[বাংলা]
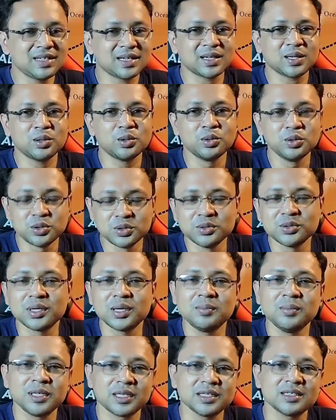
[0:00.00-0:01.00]
যে একটা হুজুকে
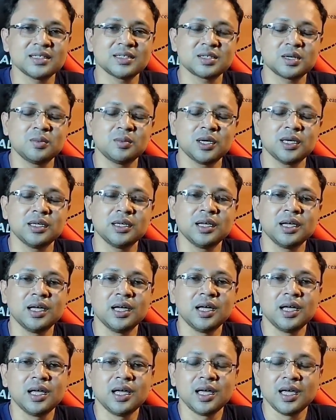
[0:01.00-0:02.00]
মেতেছে সবাই
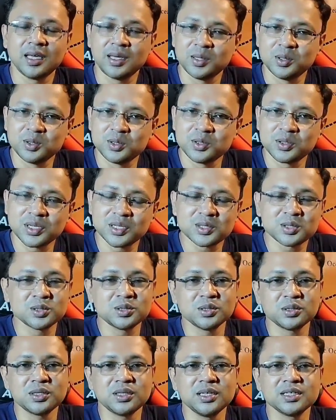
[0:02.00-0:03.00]
এই হুজুকের
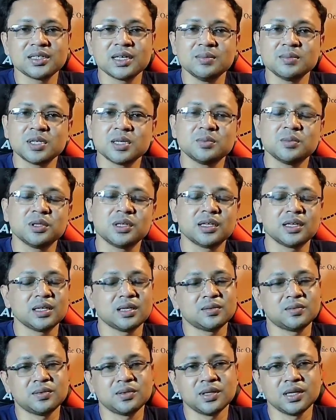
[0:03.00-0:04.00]
সুযোগ নিয়ে স্যামসাং বোধহয়
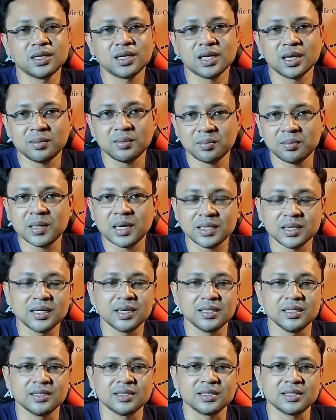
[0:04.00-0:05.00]
তাদের ফোনের দাম বাড়িয়ে
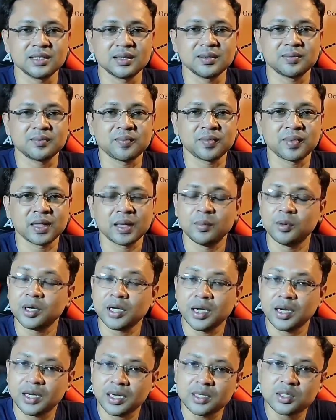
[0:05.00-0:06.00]
দিচ্ছে এবং
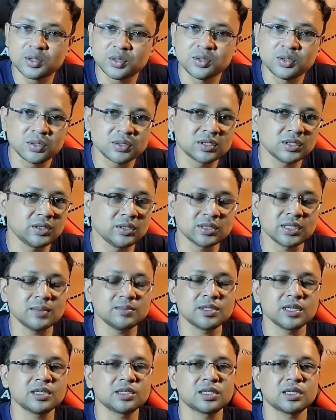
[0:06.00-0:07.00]
এটাই সুযোগ ছিল
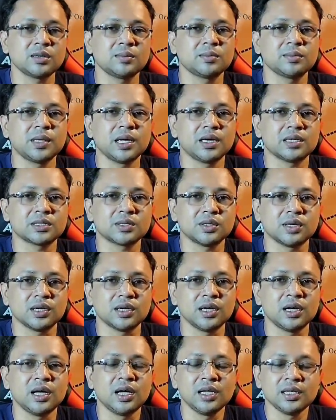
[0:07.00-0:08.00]
স্যামসাংয়ের সামনে আসলে
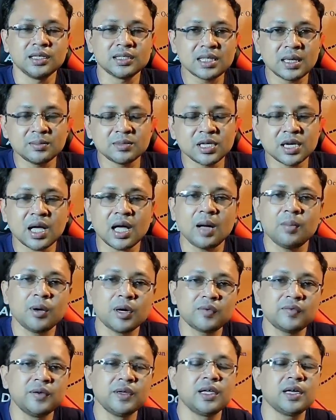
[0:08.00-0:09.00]
যে স্যামসাং
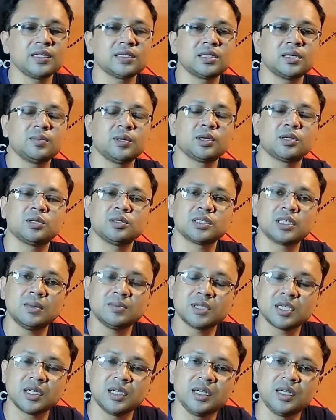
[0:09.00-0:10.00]
আবার ফিরে আসতে পারতো
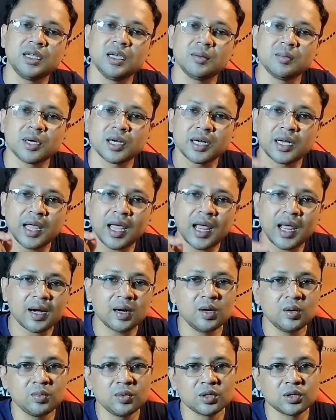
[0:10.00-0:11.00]
স্যামসাং ইন্ডিয়ার মার্কেটে এক
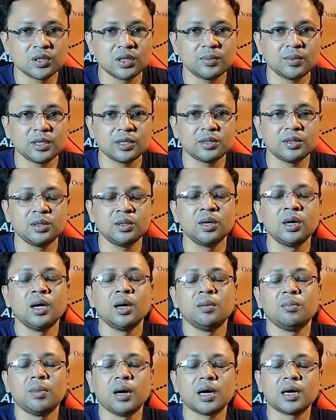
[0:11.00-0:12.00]
নম্বর হতে পারত
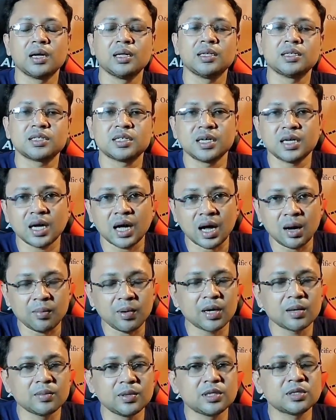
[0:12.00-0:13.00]
বাংলাদেশে
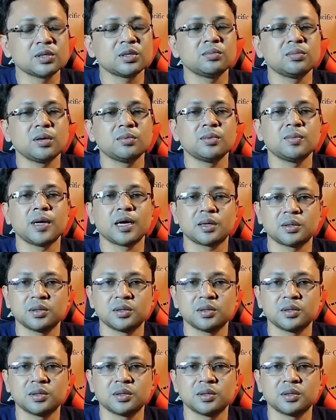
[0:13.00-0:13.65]
আবার ভীষণভাবে ব্যাক